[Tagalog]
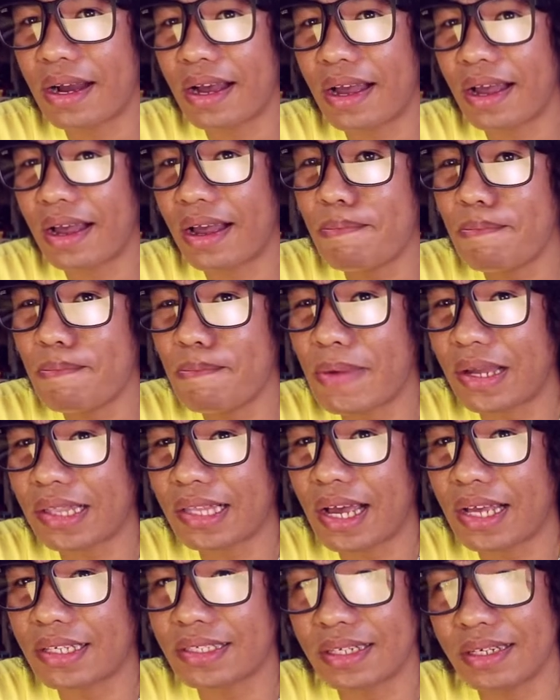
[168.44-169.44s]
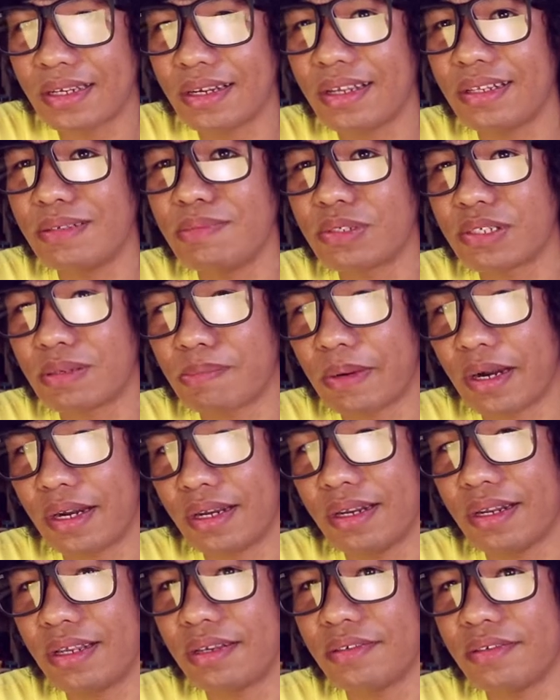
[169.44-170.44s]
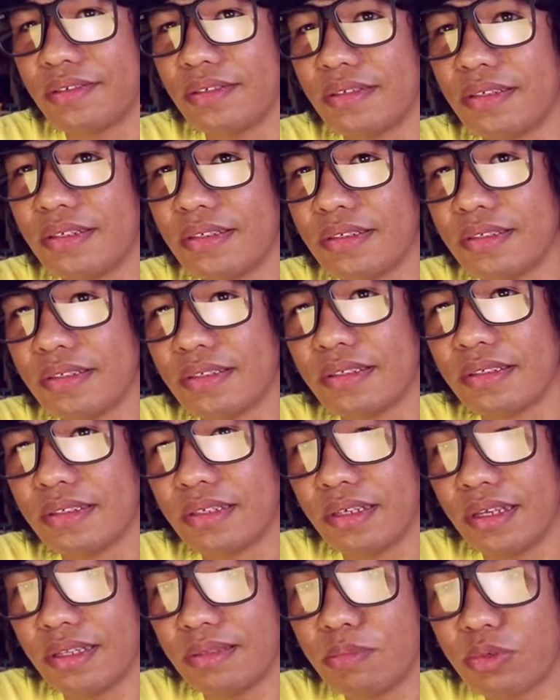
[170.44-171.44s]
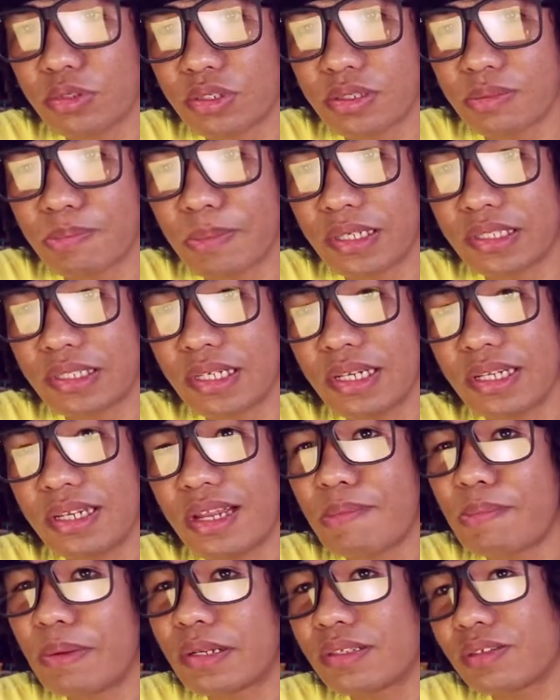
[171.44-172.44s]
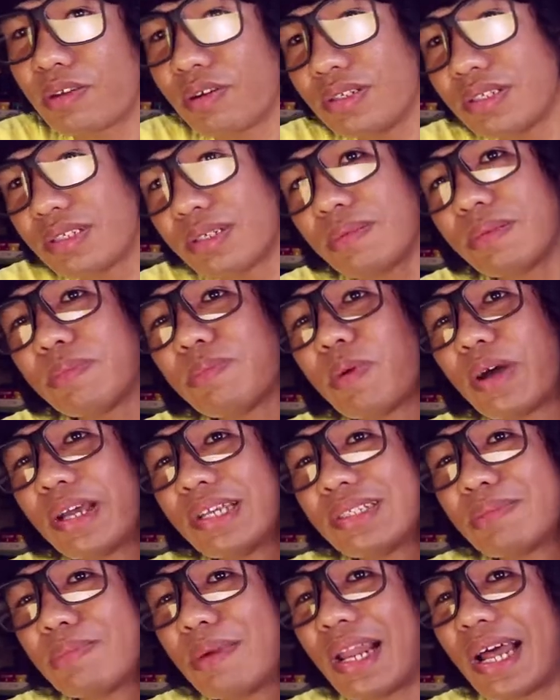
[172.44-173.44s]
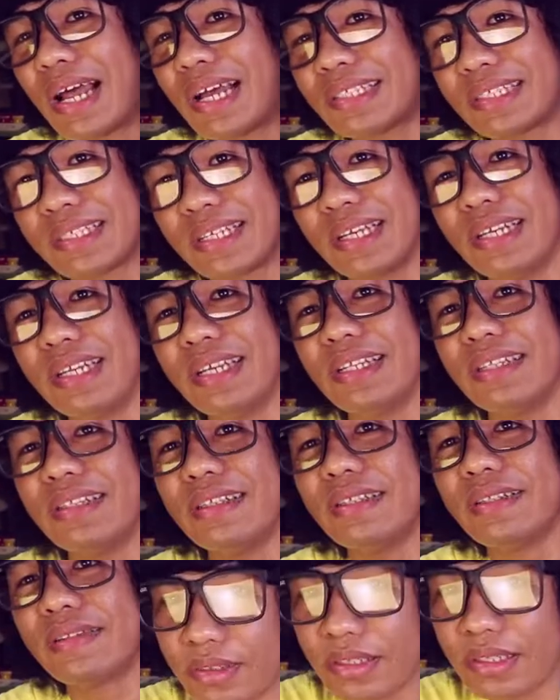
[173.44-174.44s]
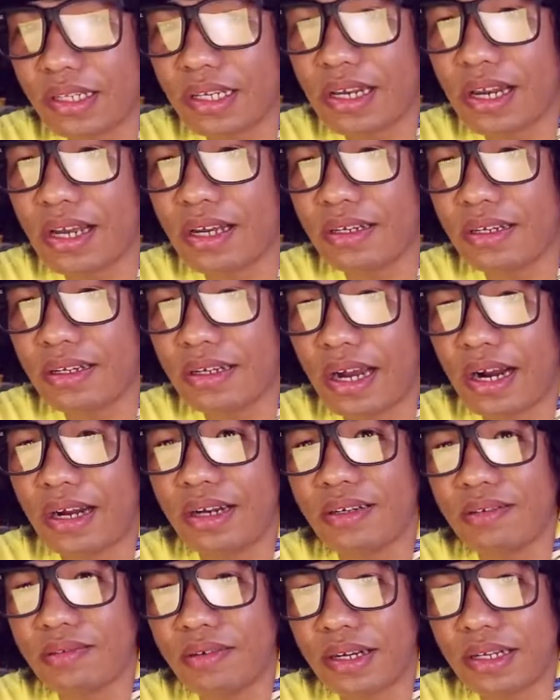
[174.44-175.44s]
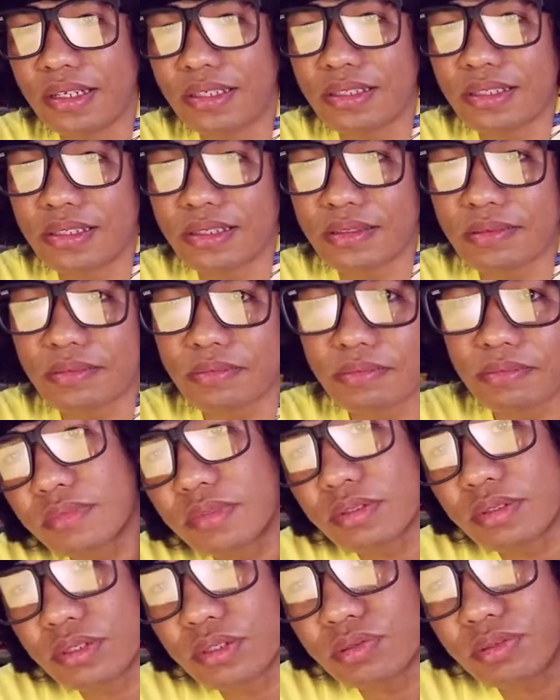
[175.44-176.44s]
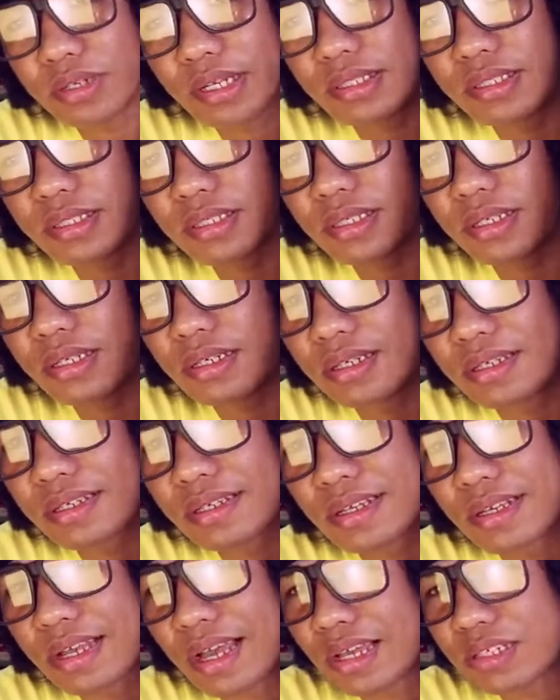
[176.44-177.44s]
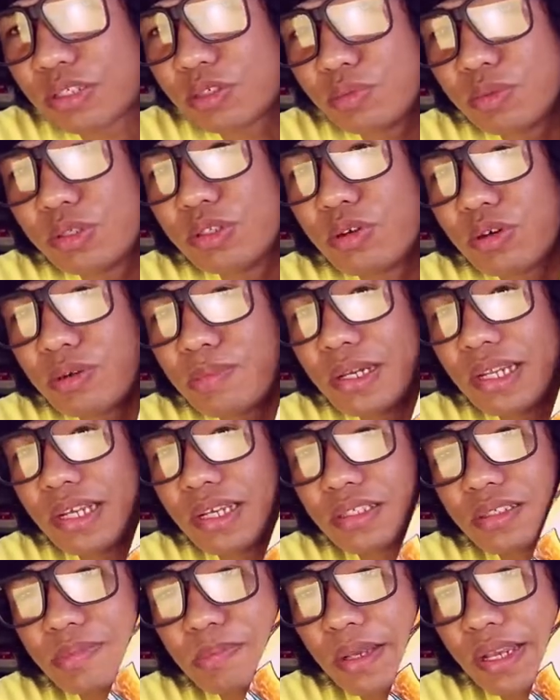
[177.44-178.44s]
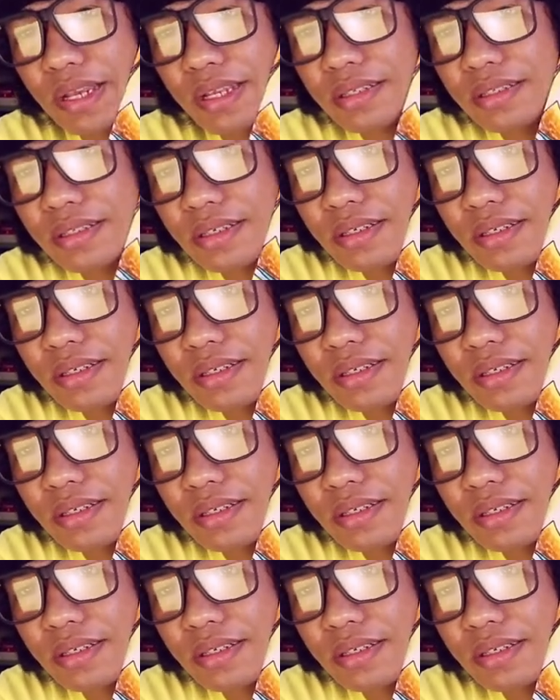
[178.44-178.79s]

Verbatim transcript: ka, mataas ang grade mo sa part 1. And most especially, dapat concept-wise, malakas ka din. Hindi lang art-wise. So as you can see, as you would normally expect